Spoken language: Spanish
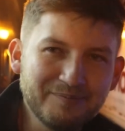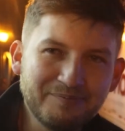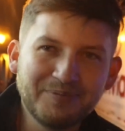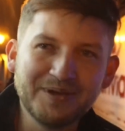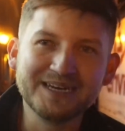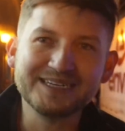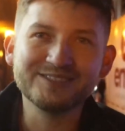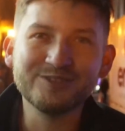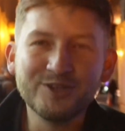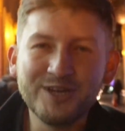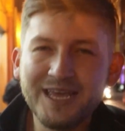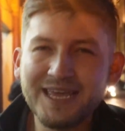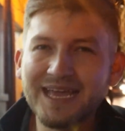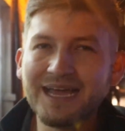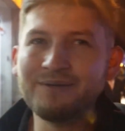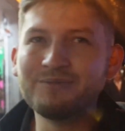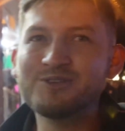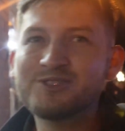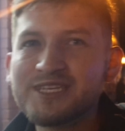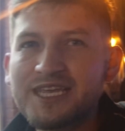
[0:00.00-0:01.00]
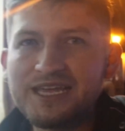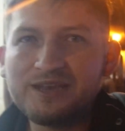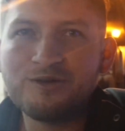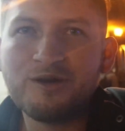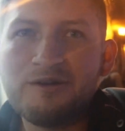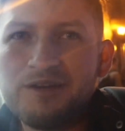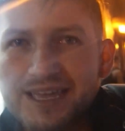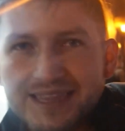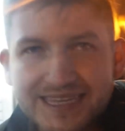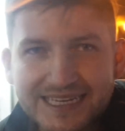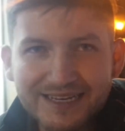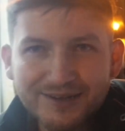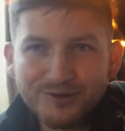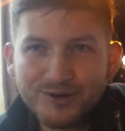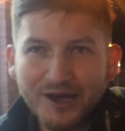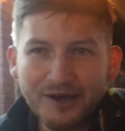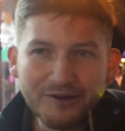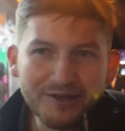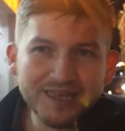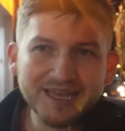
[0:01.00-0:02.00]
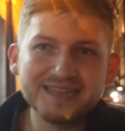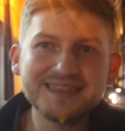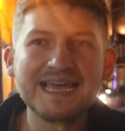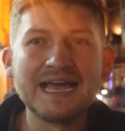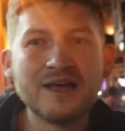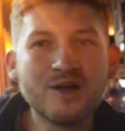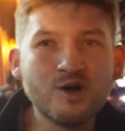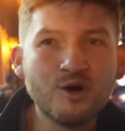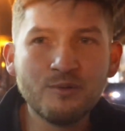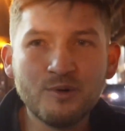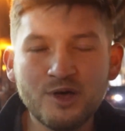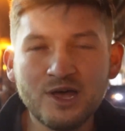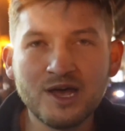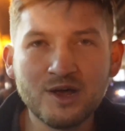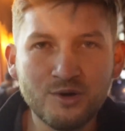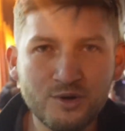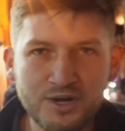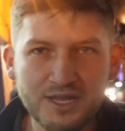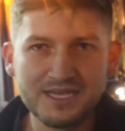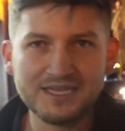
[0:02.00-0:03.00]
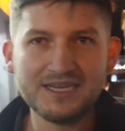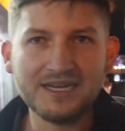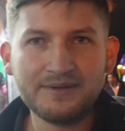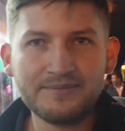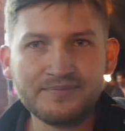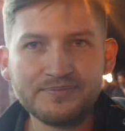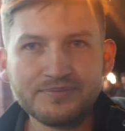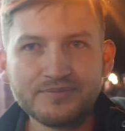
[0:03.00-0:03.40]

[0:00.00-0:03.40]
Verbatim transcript: persona, digamos, que no había tenido una vida tan cómoda con ella